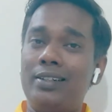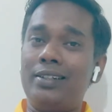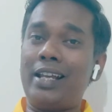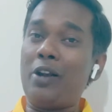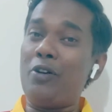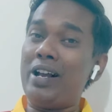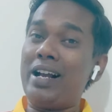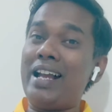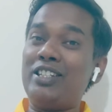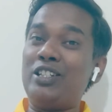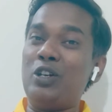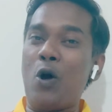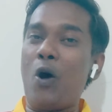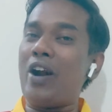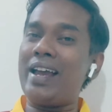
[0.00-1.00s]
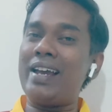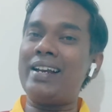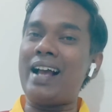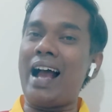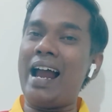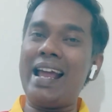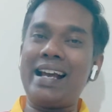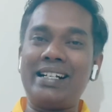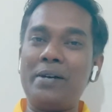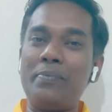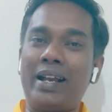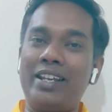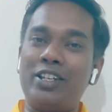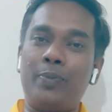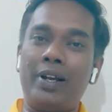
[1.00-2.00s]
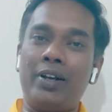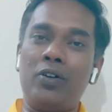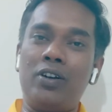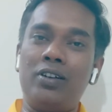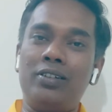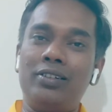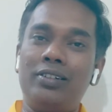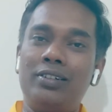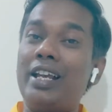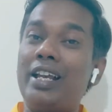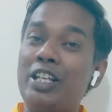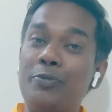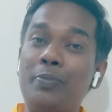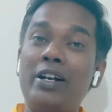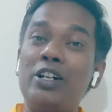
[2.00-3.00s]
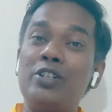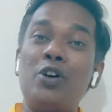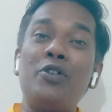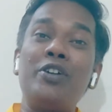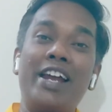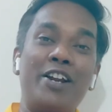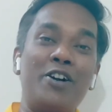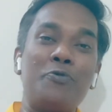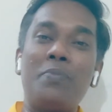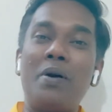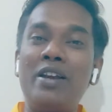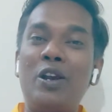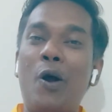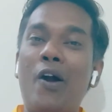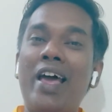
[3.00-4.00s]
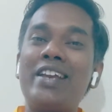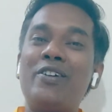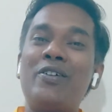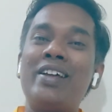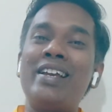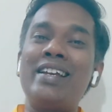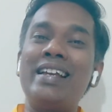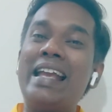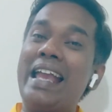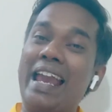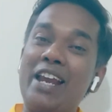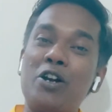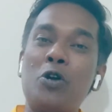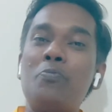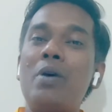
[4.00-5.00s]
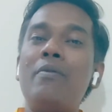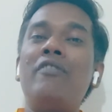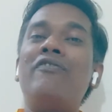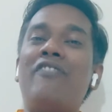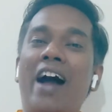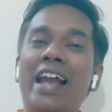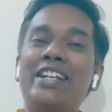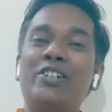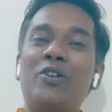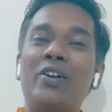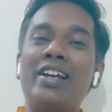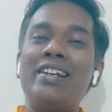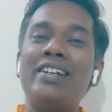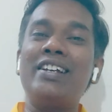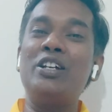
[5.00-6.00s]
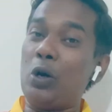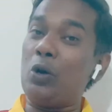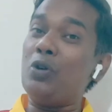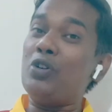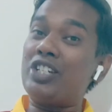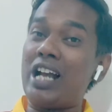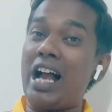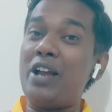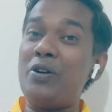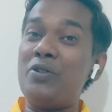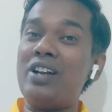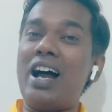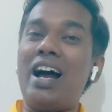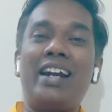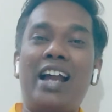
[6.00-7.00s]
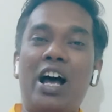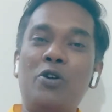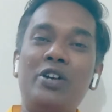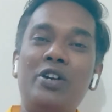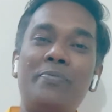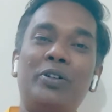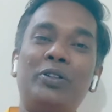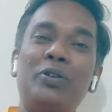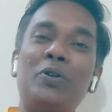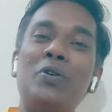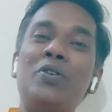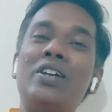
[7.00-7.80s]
কেননা গাইজ লড়াইয়ের আর এক নাম ইস্ট বেঙ্গল ইস্ট বেঙ্গল যখন এরকমভাবে লড়াই করে এরকমভাবে ফাইট করে তখন সায়ন আর রাহুলের মতো